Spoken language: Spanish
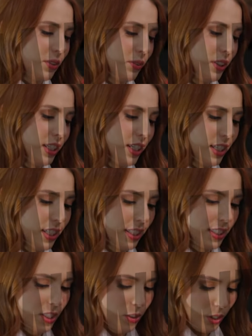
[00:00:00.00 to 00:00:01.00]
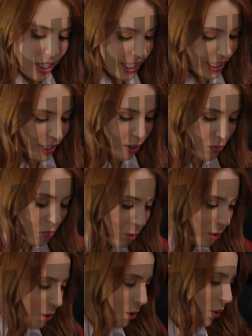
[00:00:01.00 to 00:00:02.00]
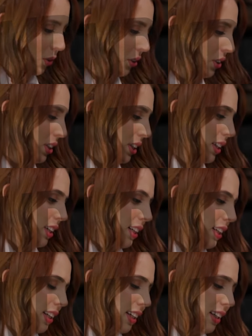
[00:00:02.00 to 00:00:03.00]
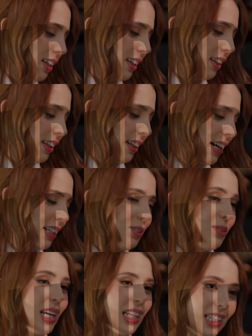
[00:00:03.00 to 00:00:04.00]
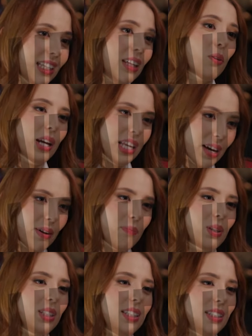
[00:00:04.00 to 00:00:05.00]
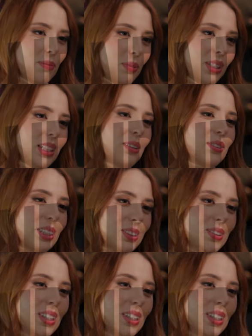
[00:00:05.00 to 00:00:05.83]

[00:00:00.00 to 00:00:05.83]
una señora que quiero mucho, eh, hace un ate de guayaba, precisamente nos hace